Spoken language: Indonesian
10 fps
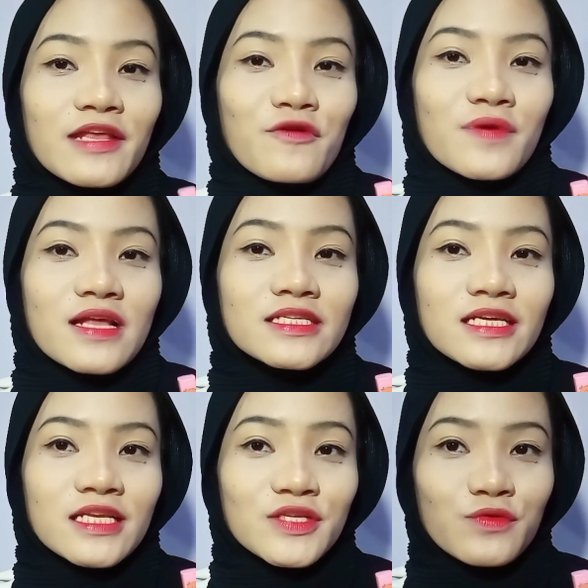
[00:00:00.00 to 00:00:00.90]

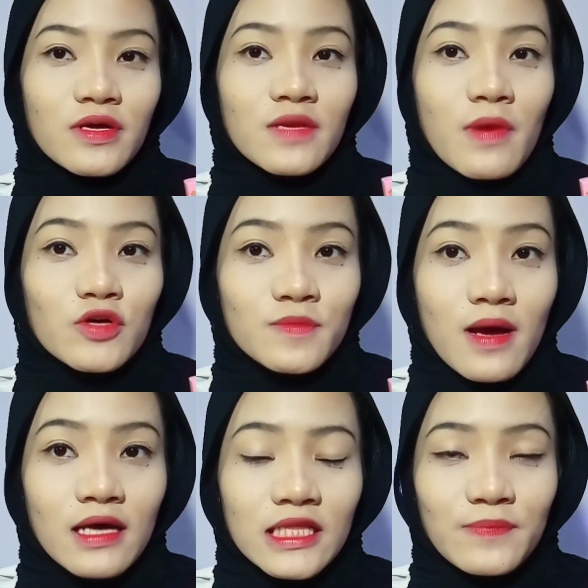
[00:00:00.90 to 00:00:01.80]
rekomendasi ini juga ini bagus
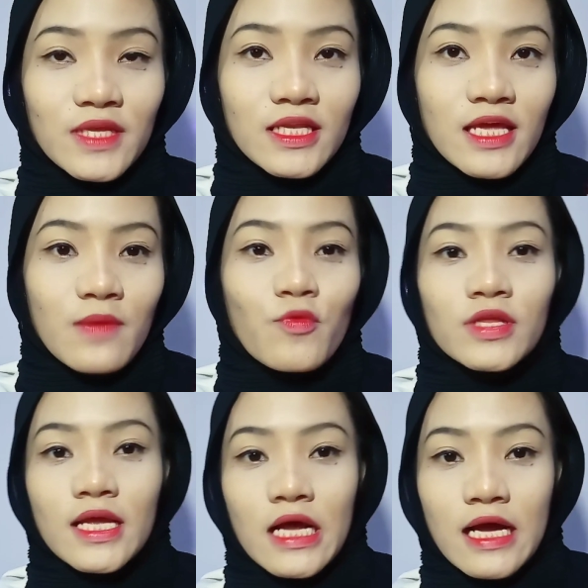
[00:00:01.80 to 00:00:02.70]
banget lip tintnya
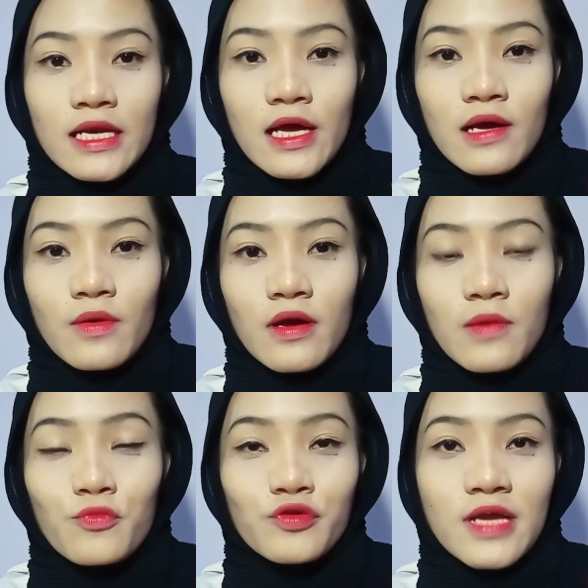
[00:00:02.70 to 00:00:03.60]
buat anak-anak
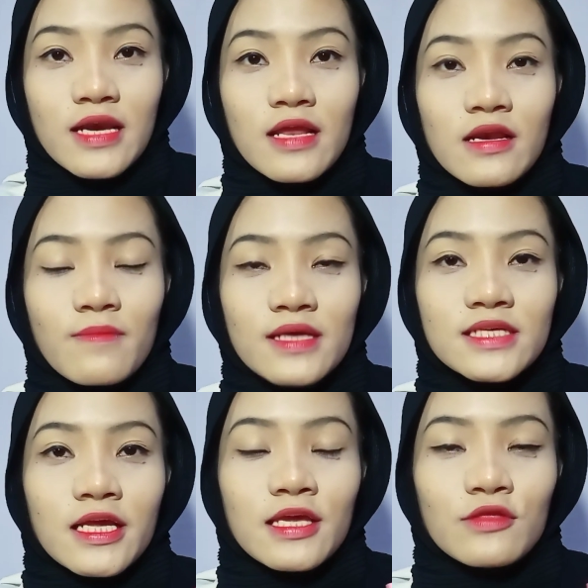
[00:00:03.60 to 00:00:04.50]
uh, muda dan
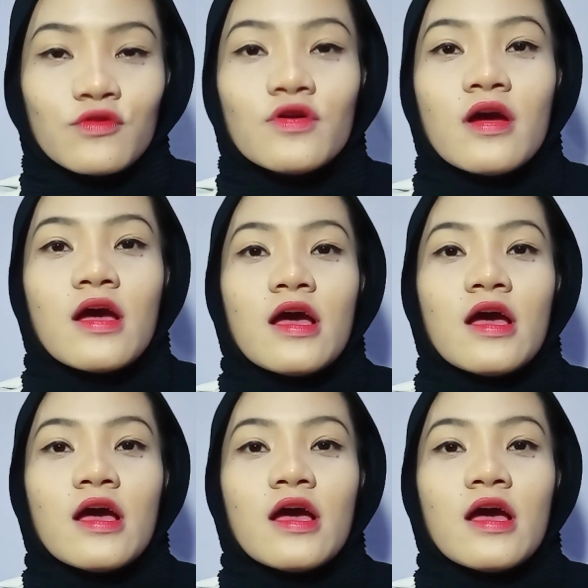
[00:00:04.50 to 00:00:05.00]
remaja gitu.